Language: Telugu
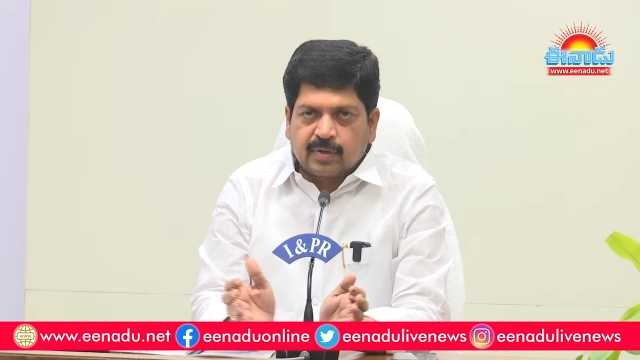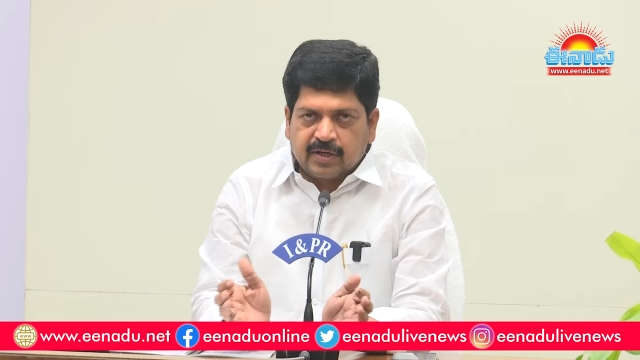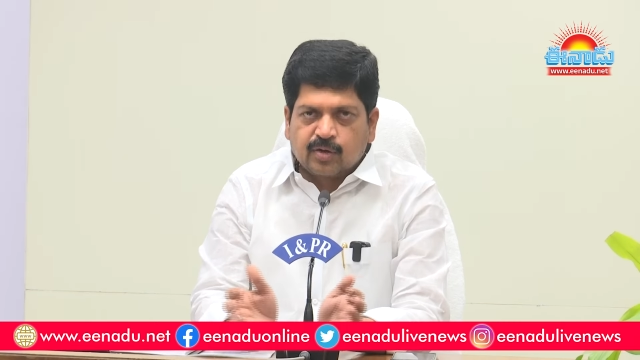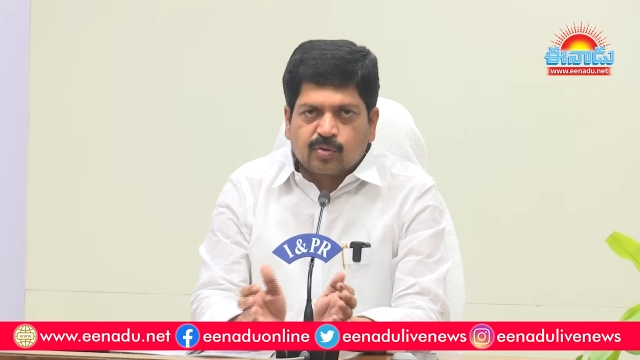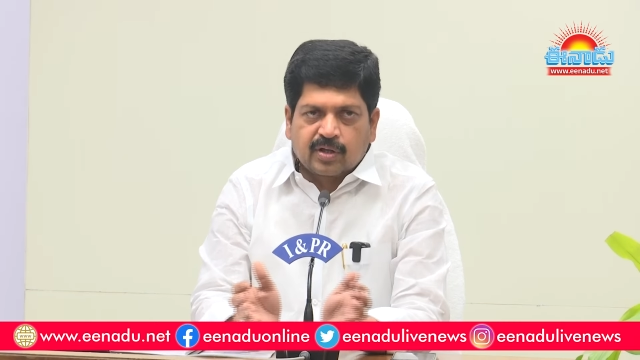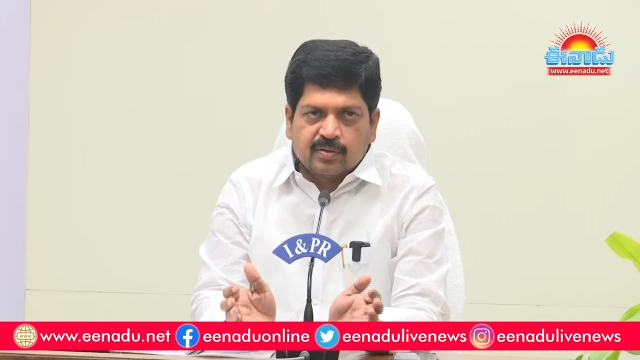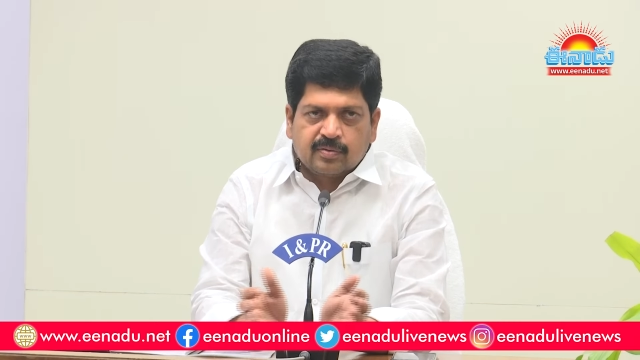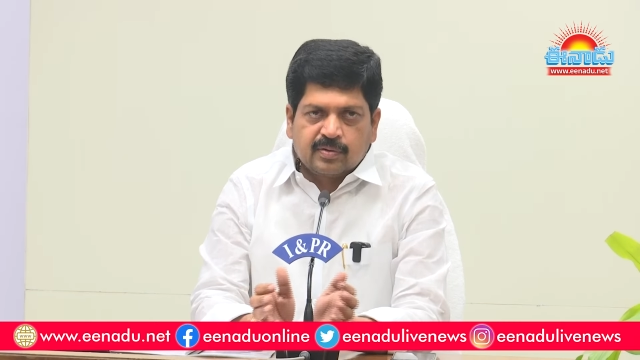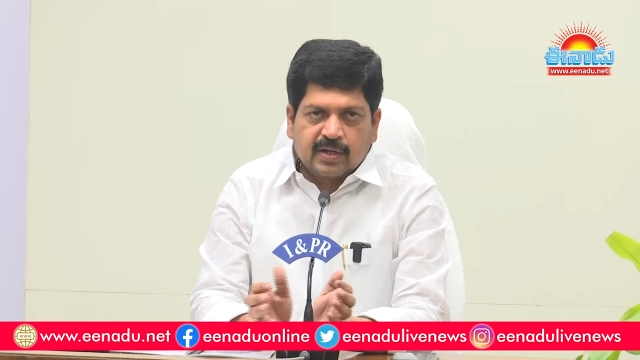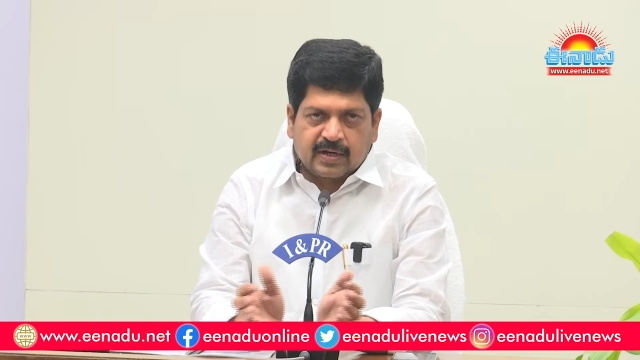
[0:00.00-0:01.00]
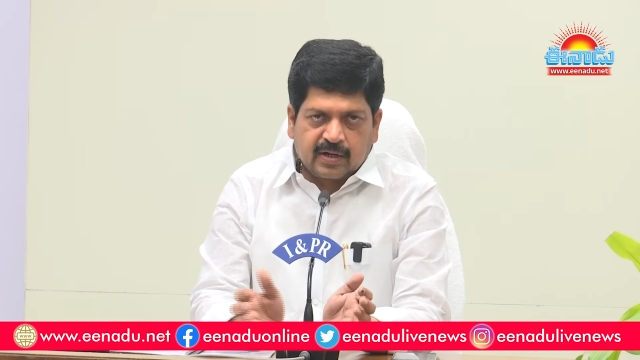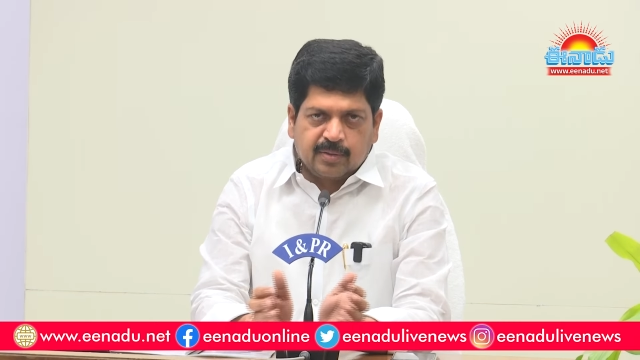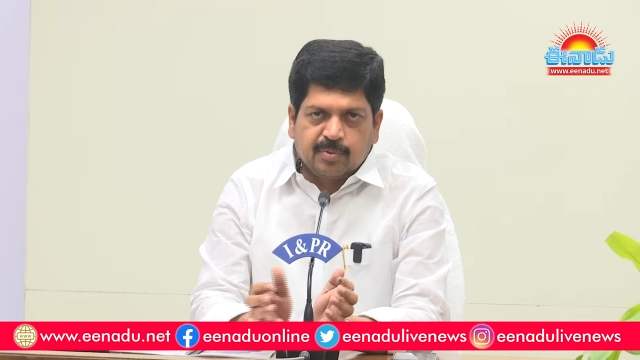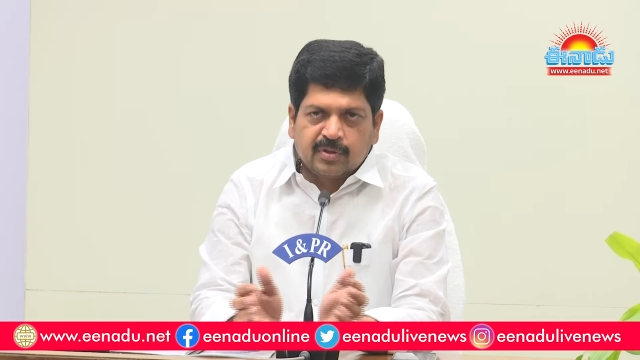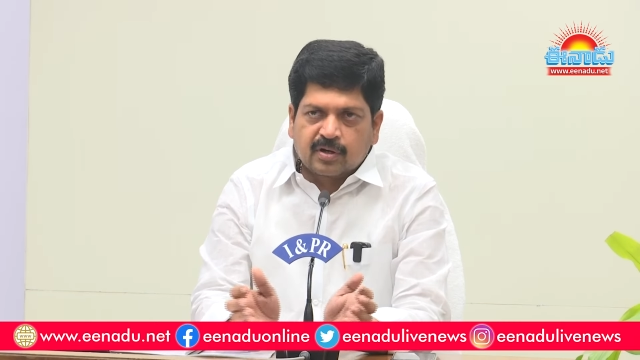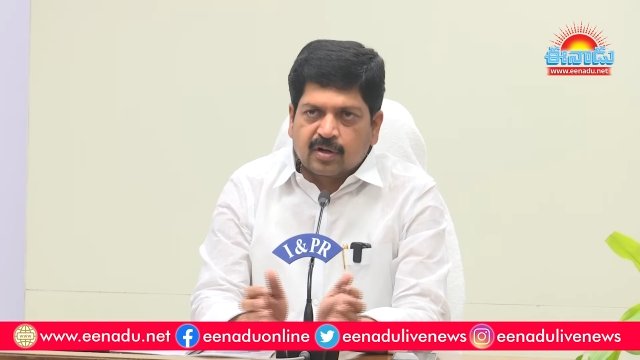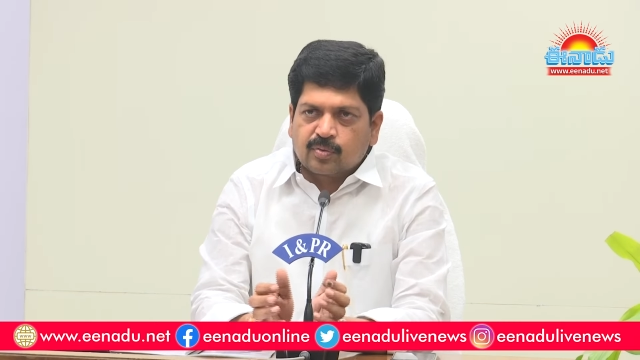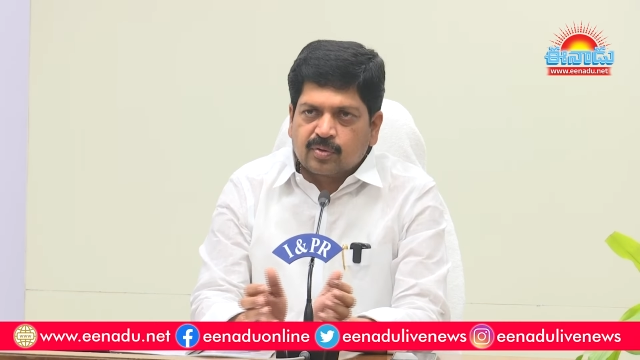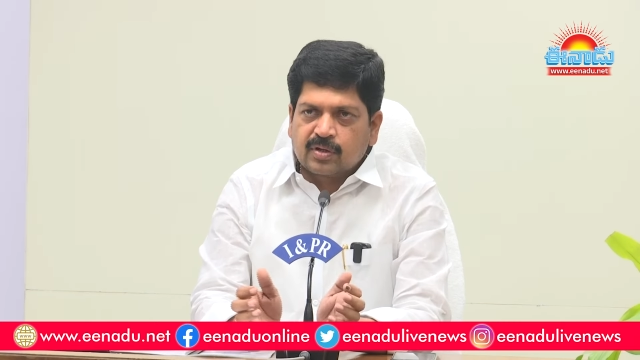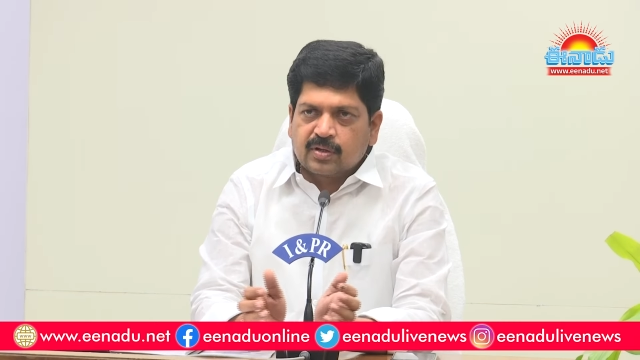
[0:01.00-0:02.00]
అన్నీ కూడా ఎక్కడ ఇబ్బందులు
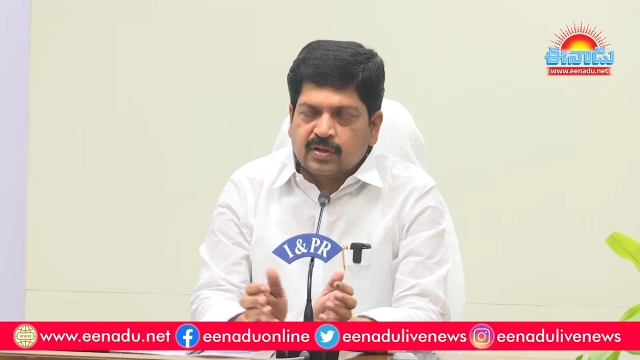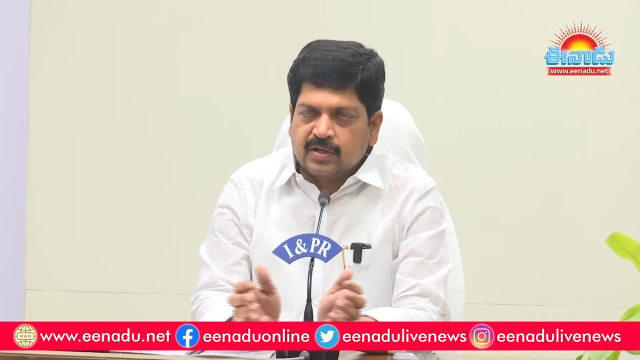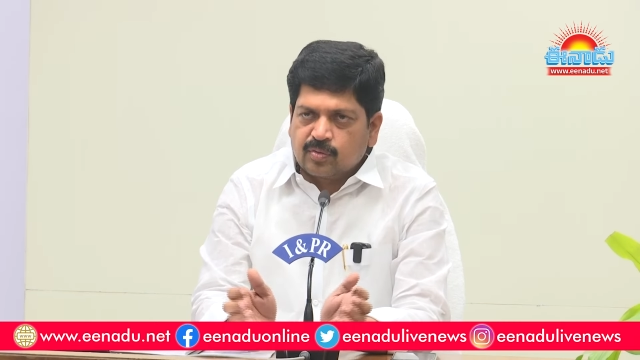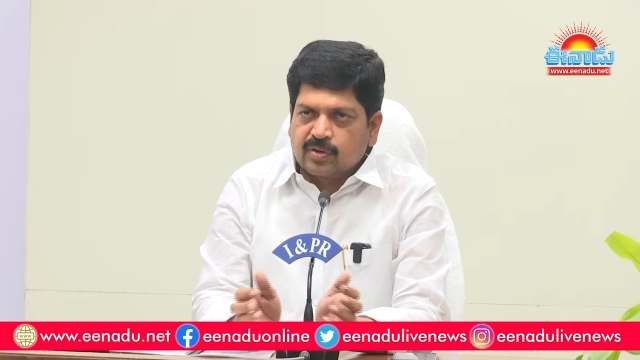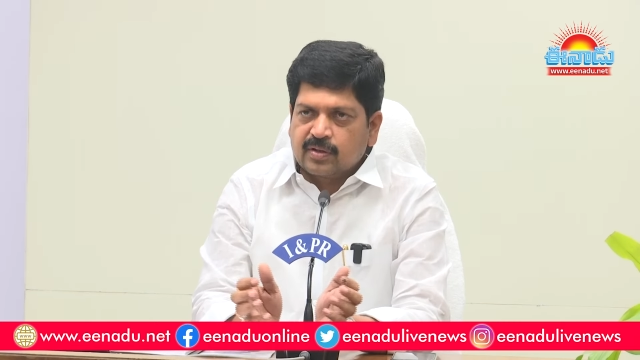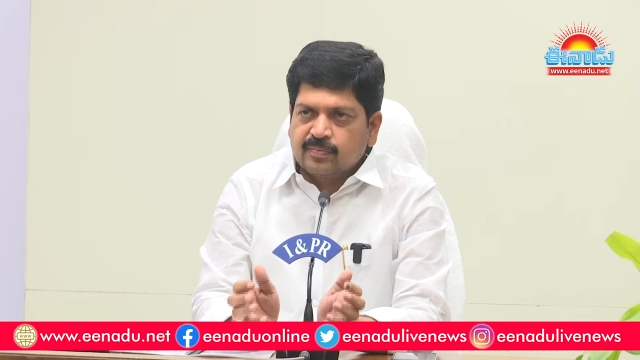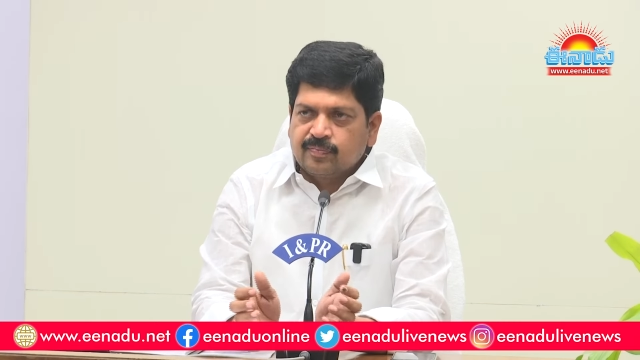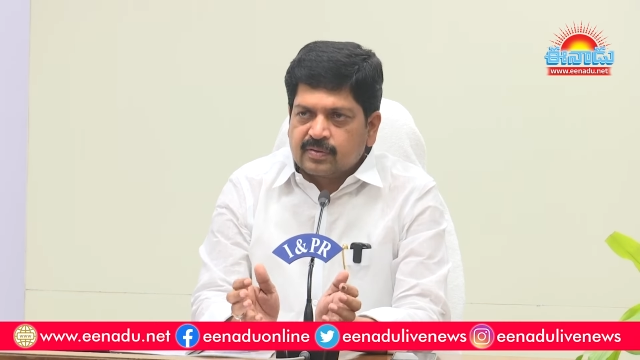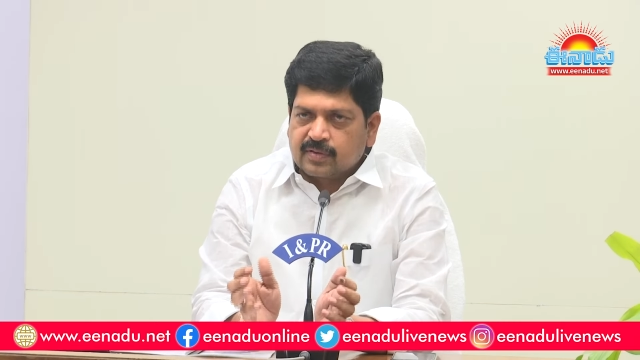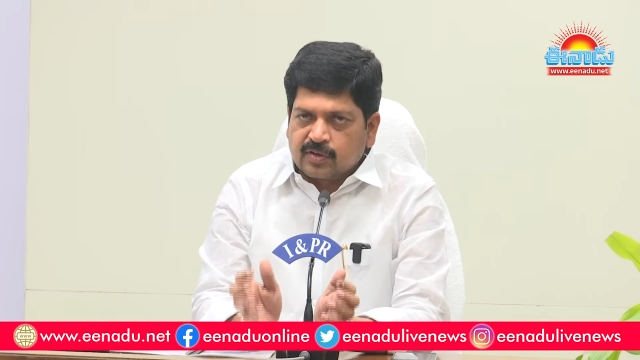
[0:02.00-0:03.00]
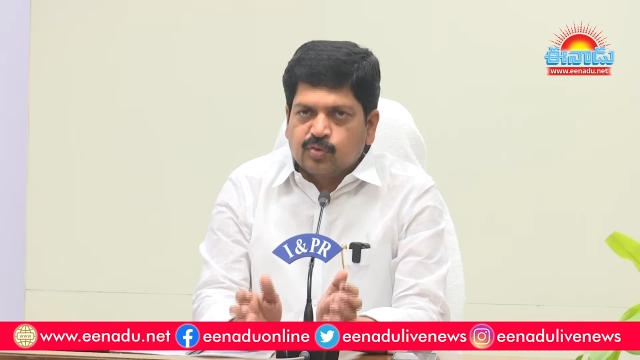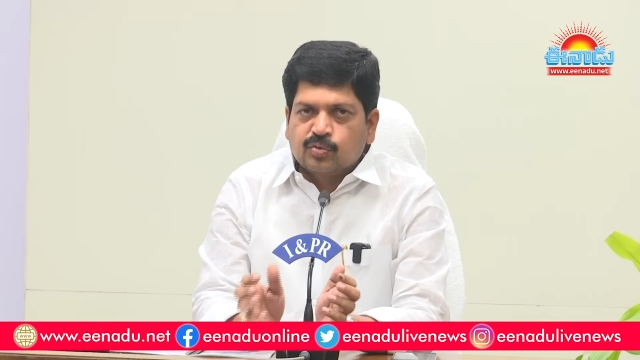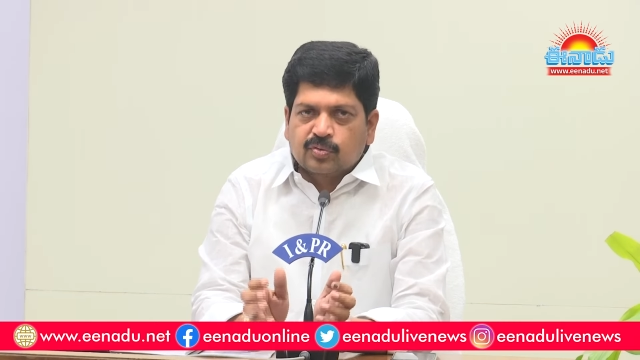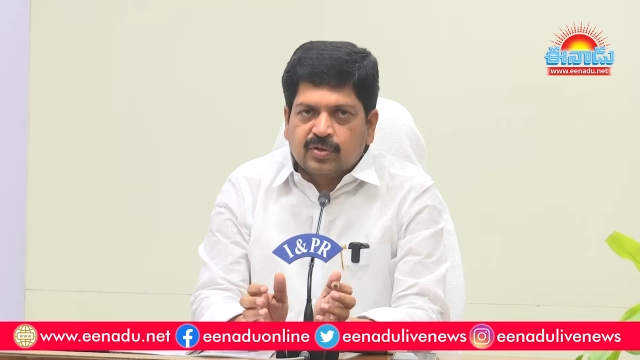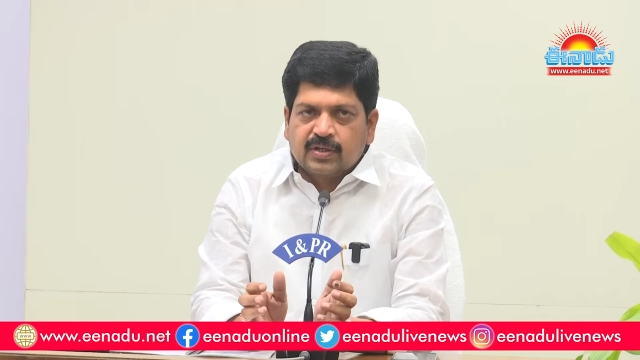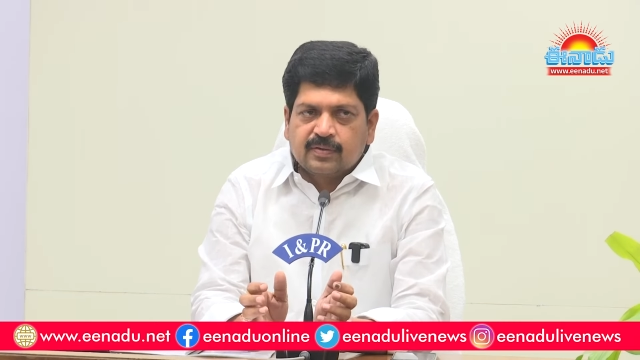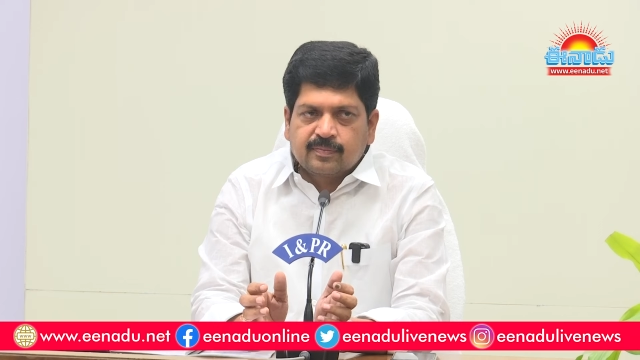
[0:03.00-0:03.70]
రాకుండా అన్నీ కూడా సరిచూసుకుని